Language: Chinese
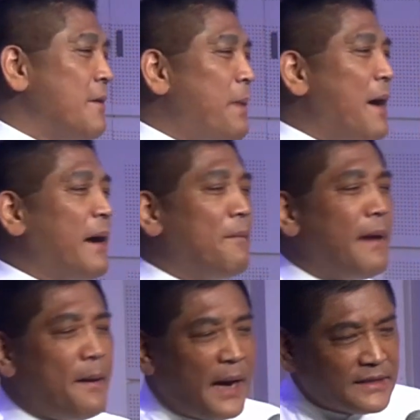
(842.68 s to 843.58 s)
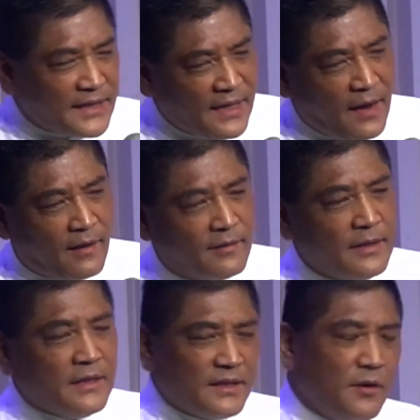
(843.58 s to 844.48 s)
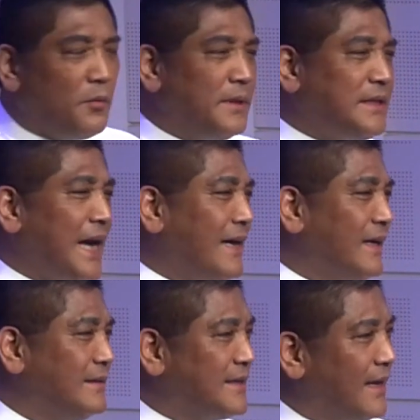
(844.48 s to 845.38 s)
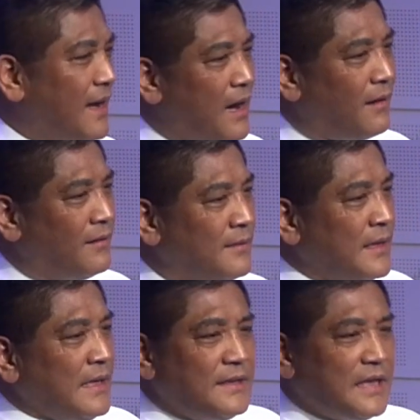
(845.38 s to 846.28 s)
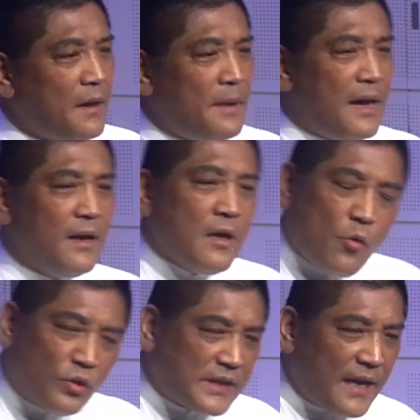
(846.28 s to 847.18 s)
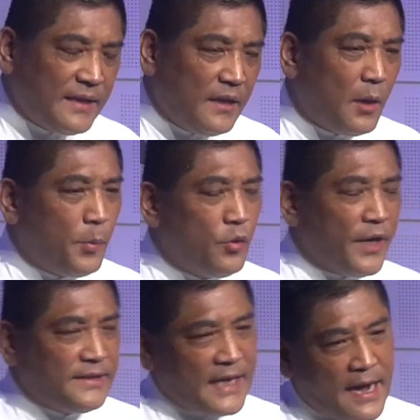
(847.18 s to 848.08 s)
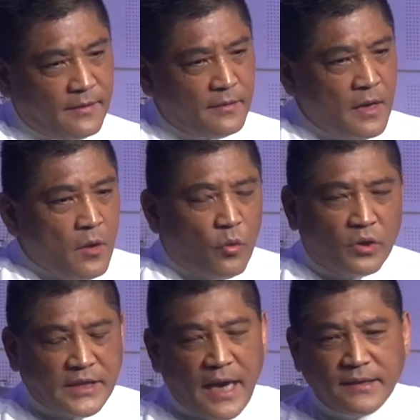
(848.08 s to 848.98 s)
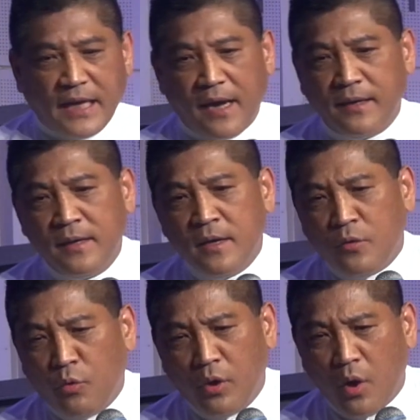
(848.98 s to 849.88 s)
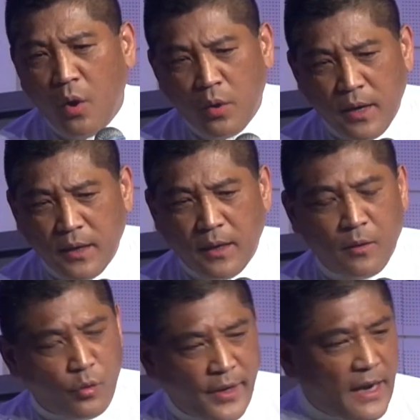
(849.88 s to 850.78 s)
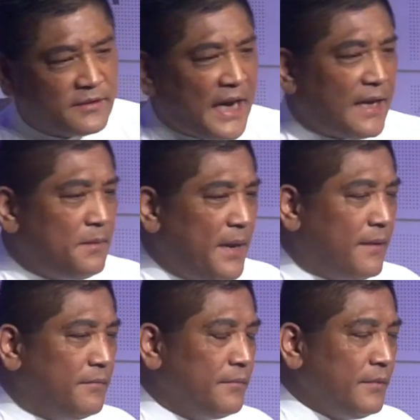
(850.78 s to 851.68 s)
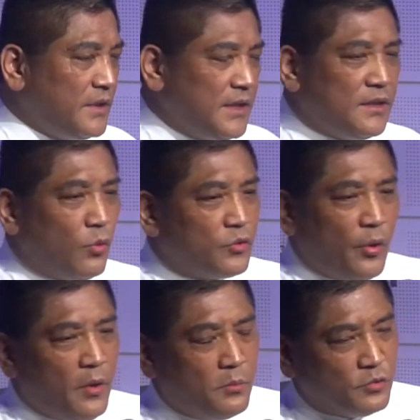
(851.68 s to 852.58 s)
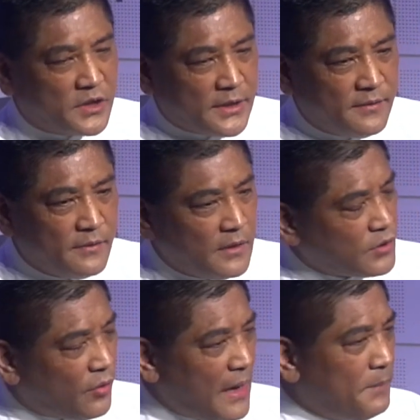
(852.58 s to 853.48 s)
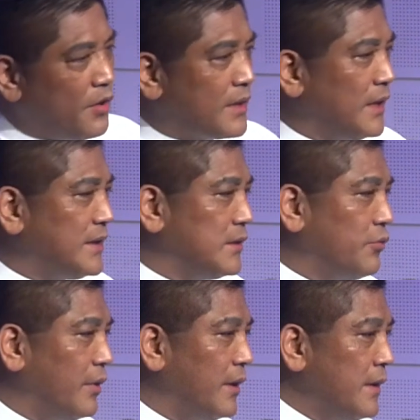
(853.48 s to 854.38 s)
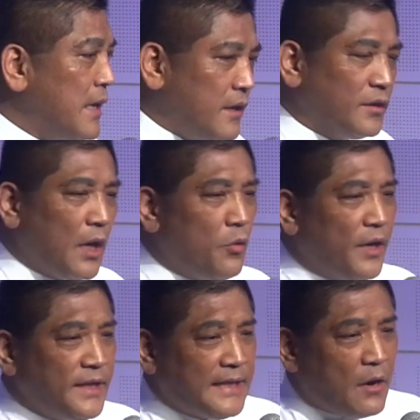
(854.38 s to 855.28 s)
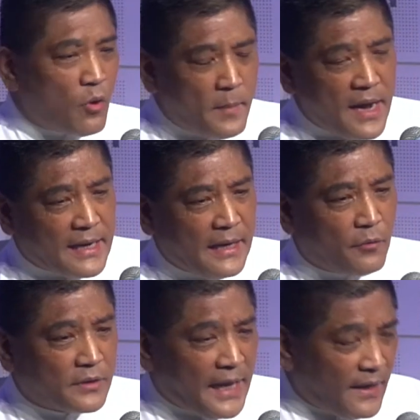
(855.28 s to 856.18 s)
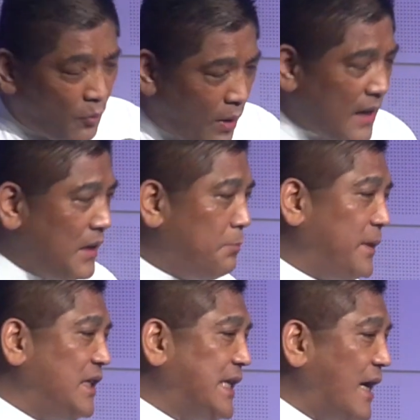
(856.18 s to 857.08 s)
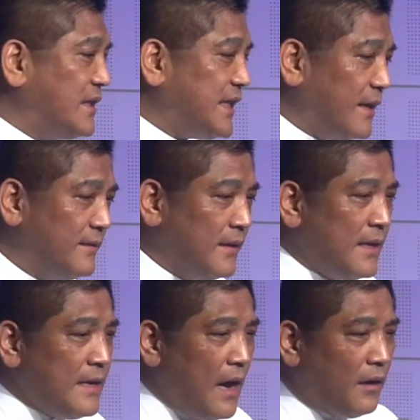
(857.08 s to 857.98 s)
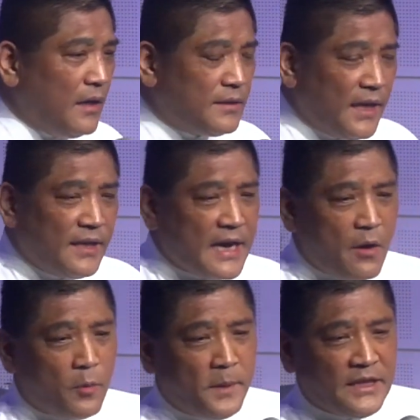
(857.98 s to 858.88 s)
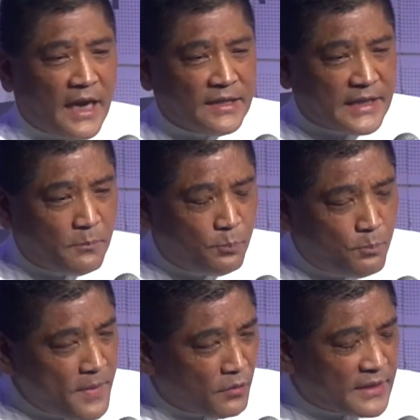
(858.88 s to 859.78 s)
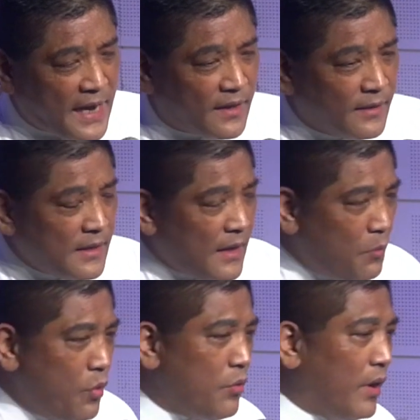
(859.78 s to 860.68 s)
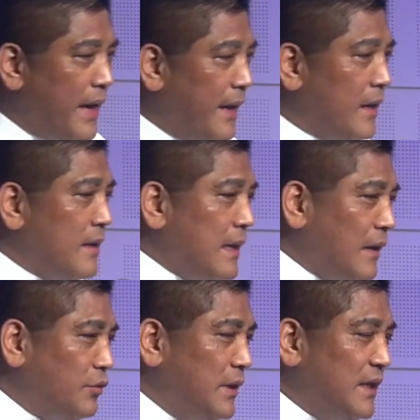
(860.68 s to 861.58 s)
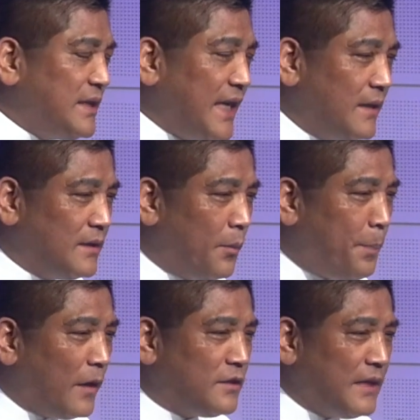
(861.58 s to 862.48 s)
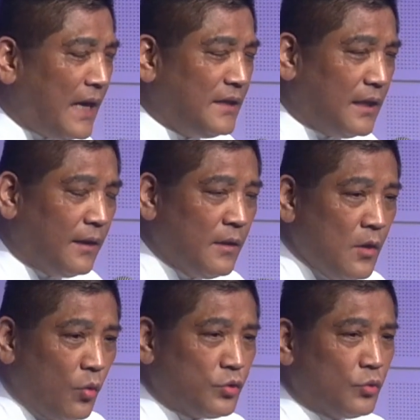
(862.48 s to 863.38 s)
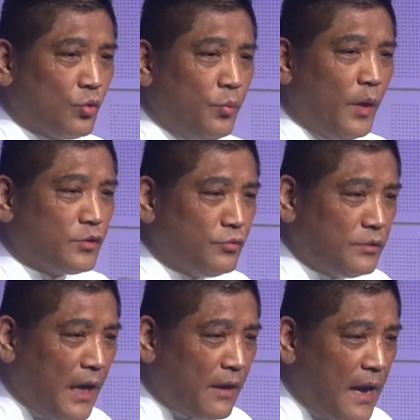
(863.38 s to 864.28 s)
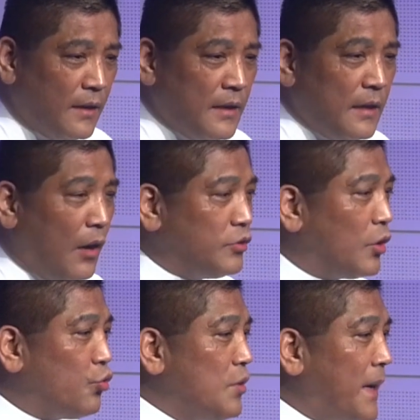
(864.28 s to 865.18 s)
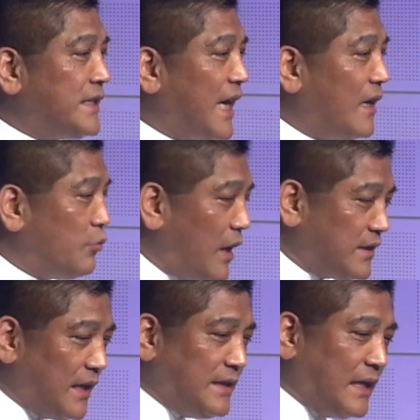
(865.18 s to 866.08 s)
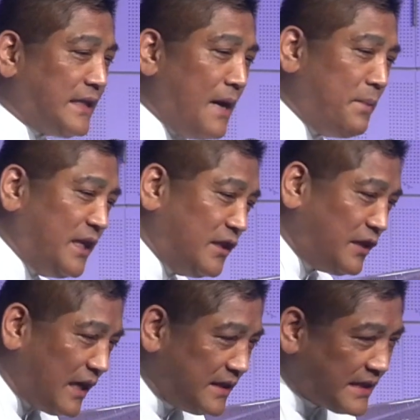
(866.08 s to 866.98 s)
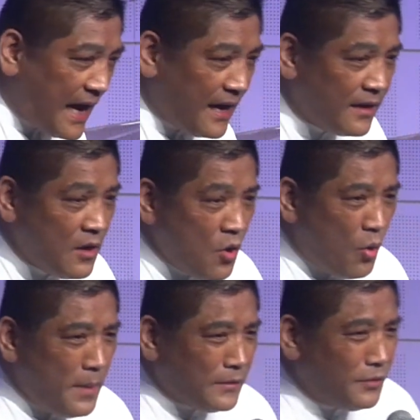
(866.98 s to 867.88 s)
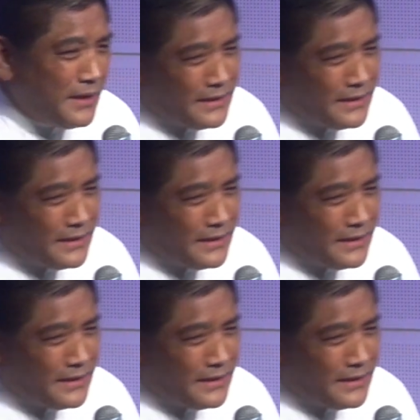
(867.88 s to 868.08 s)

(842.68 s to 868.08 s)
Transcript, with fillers: 爸爸妈妈真好，真的我们的家人真好。你知道吗？我常年都不回家，我偶尔回到家里面，其实我对我母亲从来没有客气过。有时候我回家，我妈看到我带一皮箱的钱，然后呢，第二天看我皮箱的钱没有带了，她问我，哎，她说你的钱怎么跑去哪里了？我说赌博输掉啦，然后我就故意把枪往身上在她面前这样一插，我妈说你